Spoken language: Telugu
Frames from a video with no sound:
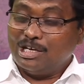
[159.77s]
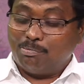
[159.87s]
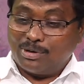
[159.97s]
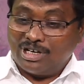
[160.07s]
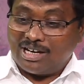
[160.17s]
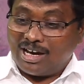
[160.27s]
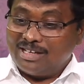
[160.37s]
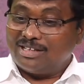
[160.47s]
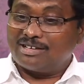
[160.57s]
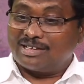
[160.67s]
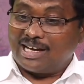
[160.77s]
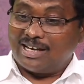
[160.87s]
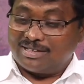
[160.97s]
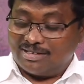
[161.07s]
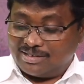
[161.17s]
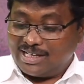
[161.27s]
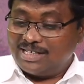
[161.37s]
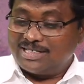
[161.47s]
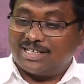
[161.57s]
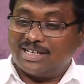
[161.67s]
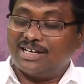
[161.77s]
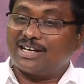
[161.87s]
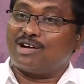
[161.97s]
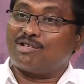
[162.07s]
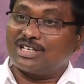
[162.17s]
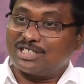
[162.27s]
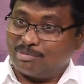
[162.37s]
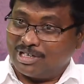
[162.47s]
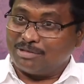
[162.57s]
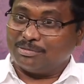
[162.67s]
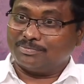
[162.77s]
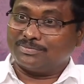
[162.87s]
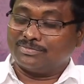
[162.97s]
ఇప్పుడు నేను ఆయుధాలు తయారు తయారు చేయడానికి నాకు అవకాశం లేదు